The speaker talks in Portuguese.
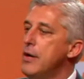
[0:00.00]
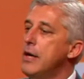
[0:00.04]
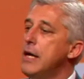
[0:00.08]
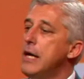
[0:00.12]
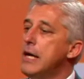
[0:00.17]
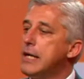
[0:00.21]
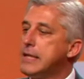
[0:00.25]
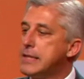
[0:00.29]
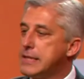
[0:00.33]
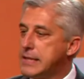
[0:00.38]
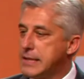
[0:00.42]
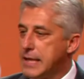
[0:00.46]
e
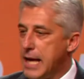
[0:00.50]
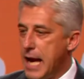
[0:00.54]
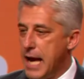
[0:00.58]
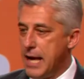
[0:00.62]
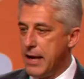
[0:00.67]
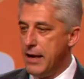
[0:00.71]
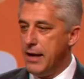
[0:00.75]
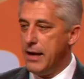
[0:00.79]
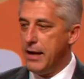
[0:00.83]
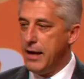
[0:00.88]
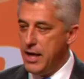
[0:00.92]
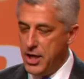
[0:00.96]
que se
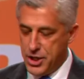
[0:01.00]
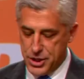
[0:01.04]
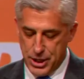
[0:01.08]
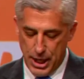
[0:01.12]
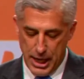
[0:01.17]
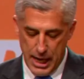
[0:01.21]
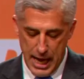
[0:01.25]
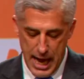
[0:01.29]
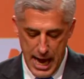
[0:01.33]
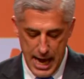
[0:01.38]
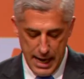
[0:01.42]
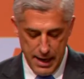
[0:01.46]
quer
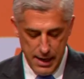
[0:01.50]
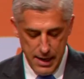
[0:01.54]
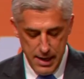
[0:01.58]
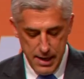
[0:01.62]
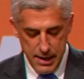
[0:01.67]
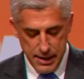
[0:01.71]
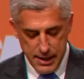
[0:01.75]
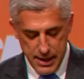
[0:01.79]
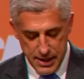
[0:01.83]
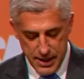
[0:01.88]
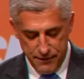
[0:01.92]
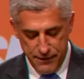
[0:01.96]
instalar
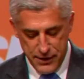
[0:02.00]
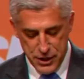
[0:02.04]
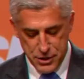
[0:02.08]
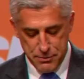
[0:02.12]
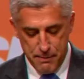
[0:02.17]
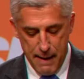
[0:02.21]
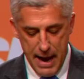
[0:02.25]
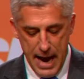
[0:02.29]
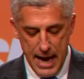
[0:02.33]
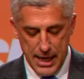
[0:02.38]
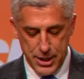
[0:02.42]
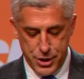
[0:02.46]
cada vez
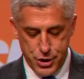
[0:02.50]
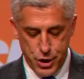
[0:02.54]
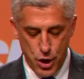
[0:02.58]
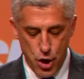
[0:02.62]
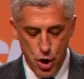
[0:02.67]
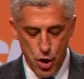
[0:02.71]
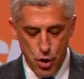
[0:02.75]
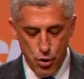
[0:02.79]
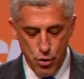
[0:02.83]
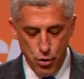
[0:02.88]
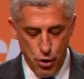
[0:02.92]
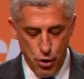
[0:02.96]
mais no